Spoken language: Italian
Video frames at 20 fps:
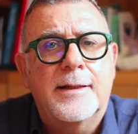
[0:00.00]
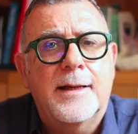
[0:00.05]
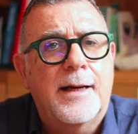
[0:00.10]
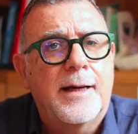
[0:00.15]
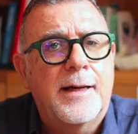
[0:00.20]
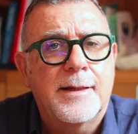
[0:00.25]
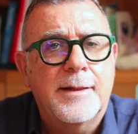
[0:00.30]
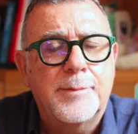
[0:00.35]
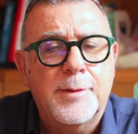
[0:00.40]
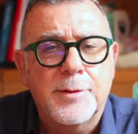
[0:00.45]

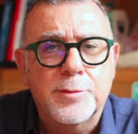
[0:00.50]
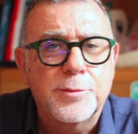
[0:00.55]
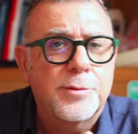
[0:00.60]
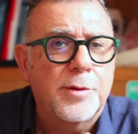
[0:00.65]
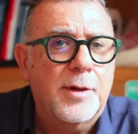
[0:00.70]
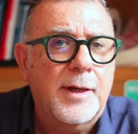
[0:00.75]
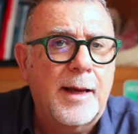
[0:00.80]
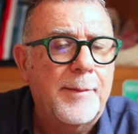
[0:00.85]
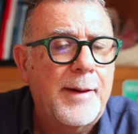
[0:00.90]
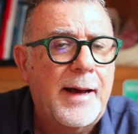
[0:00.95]
ha
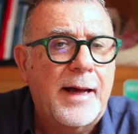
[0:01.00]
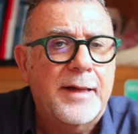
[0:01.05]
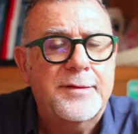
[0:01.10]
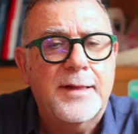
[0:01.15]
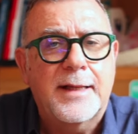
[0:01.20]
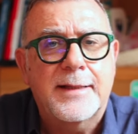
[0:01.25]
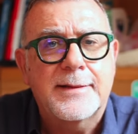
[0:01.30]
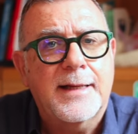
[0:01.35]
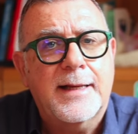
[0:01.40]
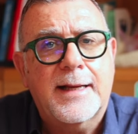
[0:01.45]
ripetuto che Hamas
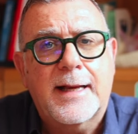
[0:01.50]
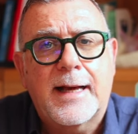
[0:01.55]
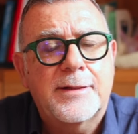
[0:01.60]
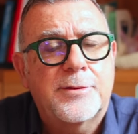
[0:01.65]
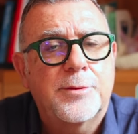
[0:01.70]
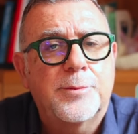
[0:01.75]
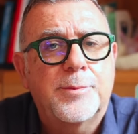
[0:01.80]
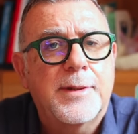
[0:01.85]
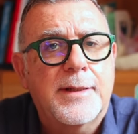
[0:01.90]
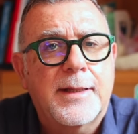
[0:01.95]
ha
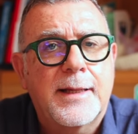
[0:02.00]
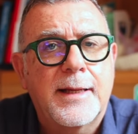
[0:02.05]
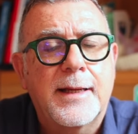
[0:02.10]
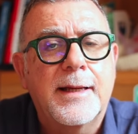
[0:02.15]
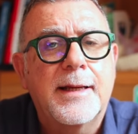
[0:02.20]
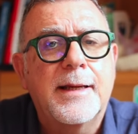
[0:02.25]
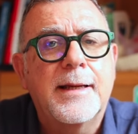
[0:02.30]
attaccato perché